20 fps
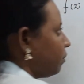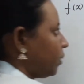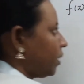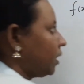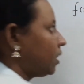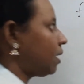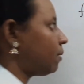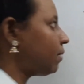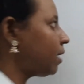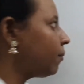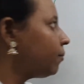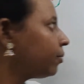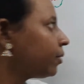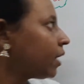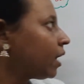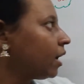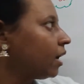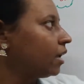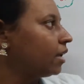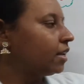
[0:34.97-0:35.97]
புரியுதாமா
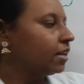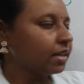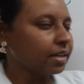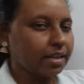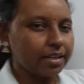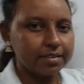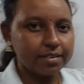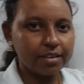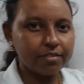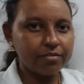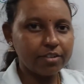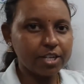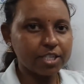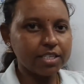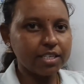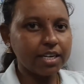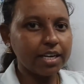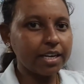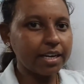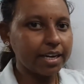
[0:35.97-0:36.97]
இன்க்ரீசிங்
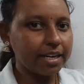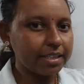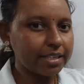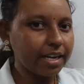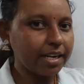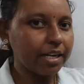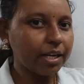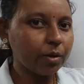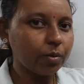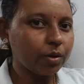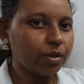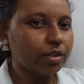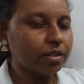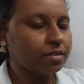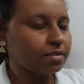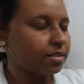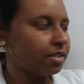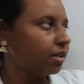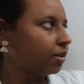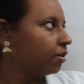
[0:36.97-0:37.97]
ஃபங்க்ஷன்னா கிரேட்டர் தான் ஈக்குவல் டு
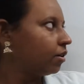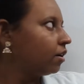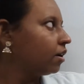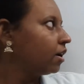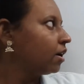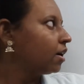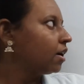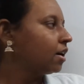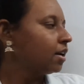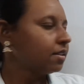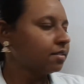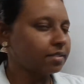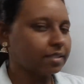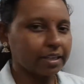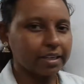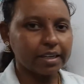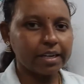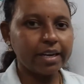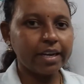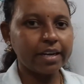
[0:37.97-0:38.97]
ஜீரோ
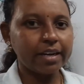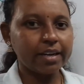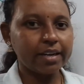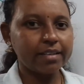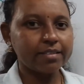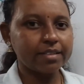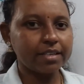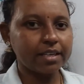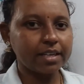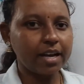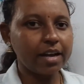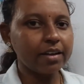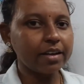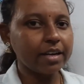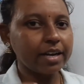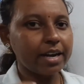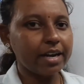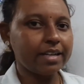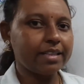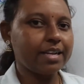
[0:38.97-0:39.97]
ஸ்ட்ரிக்ட்லி இன்க்ரீசிங்னா
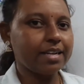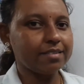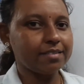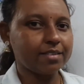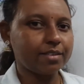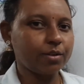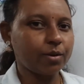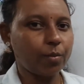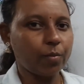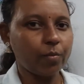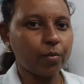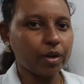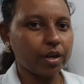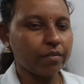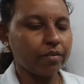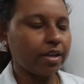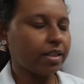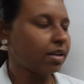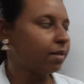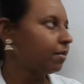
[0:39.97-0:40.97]
கிரேட்டர் தேன் ஜீரோ
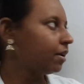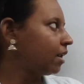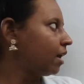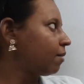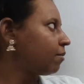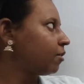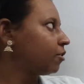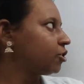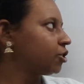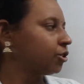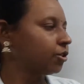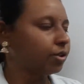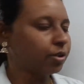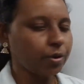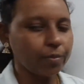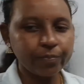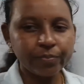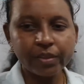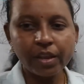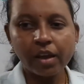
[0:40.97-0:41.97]
ஓகேவா அதை நம்ம ஞாபகம்
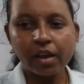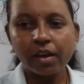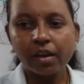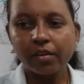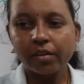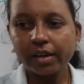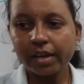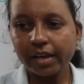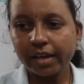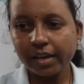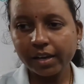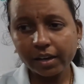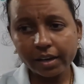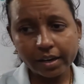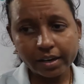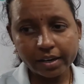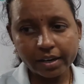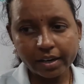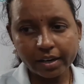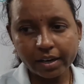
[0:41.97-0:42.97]
வச்சுடணும் ஓகே என்ன
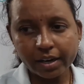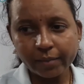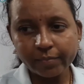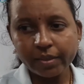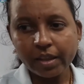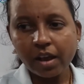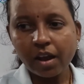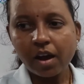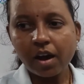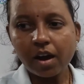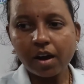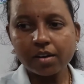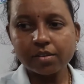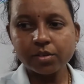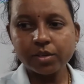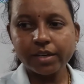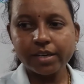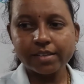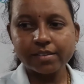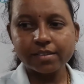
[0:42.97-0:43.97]
கேட்டிருக்காங்க ஆல்சோ
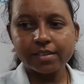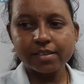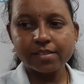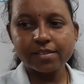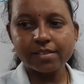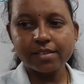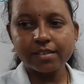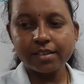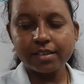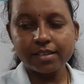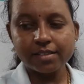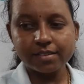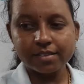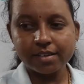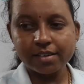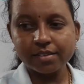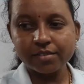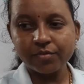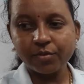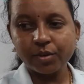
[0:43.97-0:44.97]
டிஸ்கஸ்
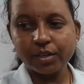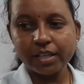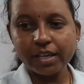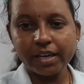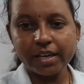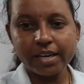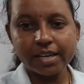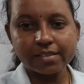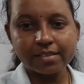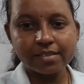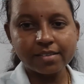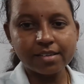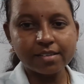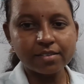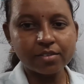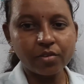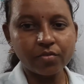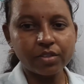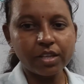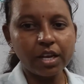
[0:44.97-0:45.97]
டிஸ்கஸ் ஃபார் தி எக்ஸ்டன்ஸ்
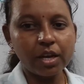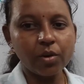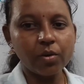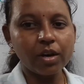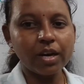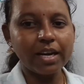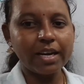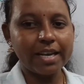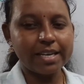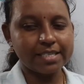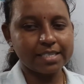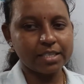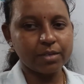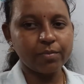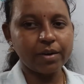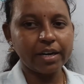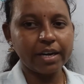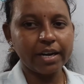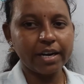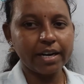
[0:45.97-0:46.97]
ஆஃப் தி லோக்கல்
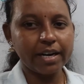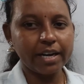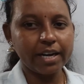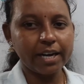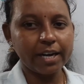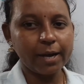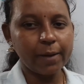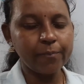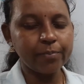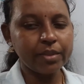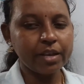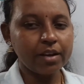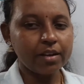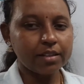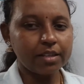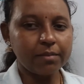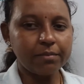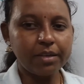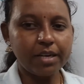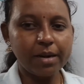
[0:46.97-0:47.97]
எக்ஸ்ட்ரீமாக கேட்டிருக்காங்க
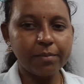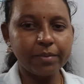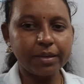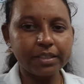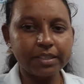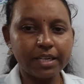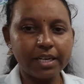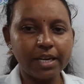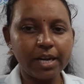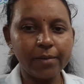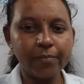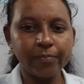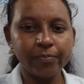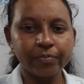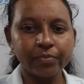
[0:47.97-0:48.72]
தமிழில் பார்த்துடலாம்